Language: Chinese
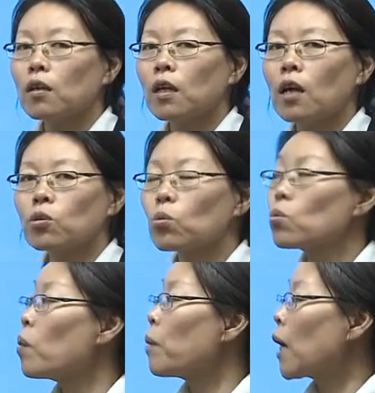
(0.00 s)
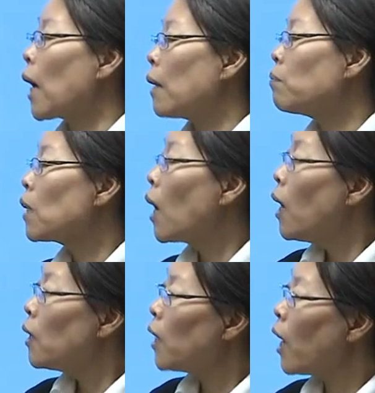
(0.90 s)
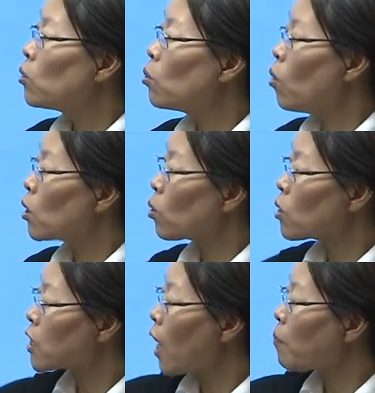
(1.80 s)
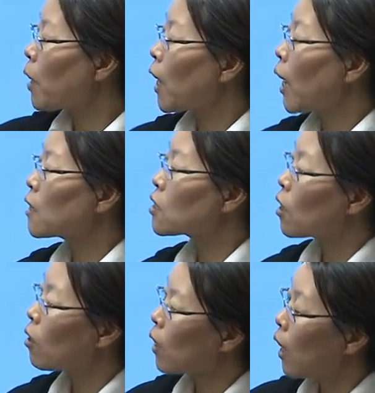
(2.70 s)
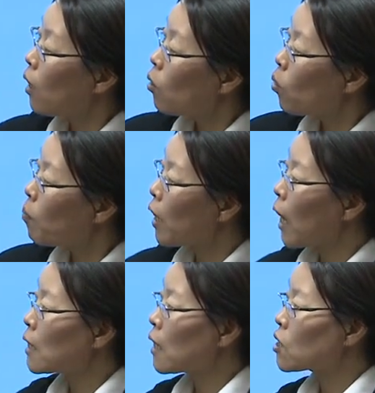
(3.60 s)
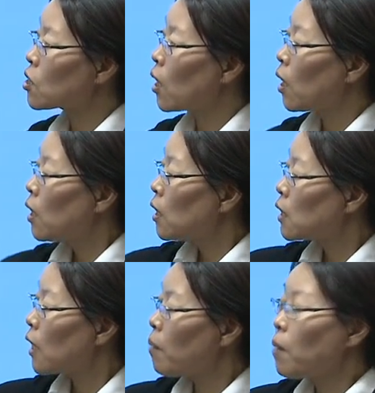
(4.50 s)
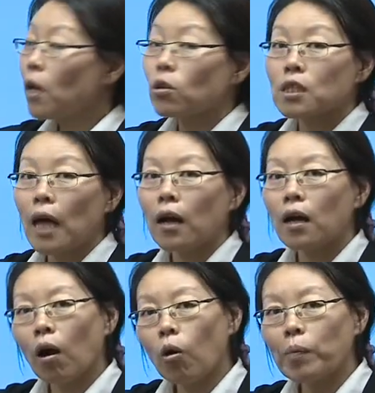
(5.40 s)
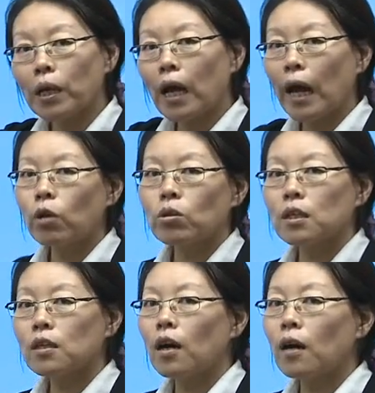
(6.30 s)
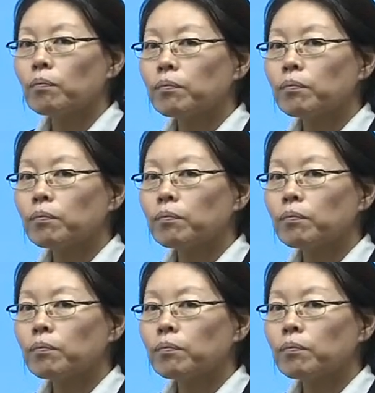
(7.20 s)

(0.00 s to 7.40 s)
那是从左边看，那如果从上面看的时候呢，我们看见的是前面有三个，后面呢还有一个。